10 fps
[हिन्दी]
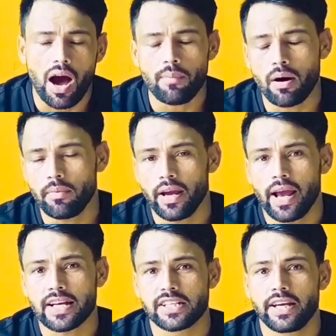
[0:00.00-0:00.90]
आप हमें
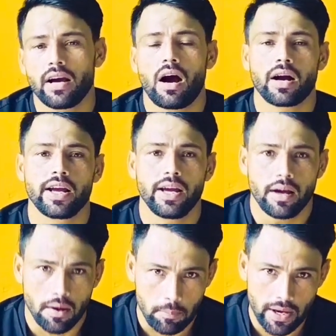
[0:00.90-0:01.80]
ऐसे ही आगे
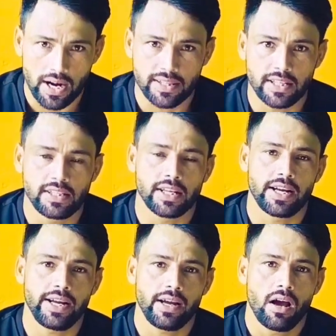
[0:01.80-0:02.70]
प्यार देते
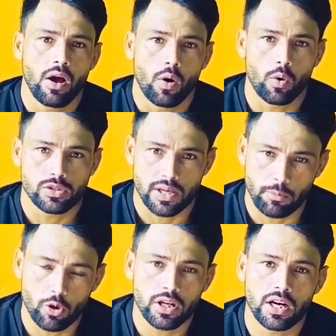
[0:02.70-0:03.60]
रहें और
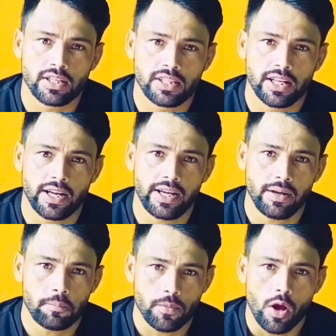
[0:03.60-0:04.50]
सपोर्ट करते रहें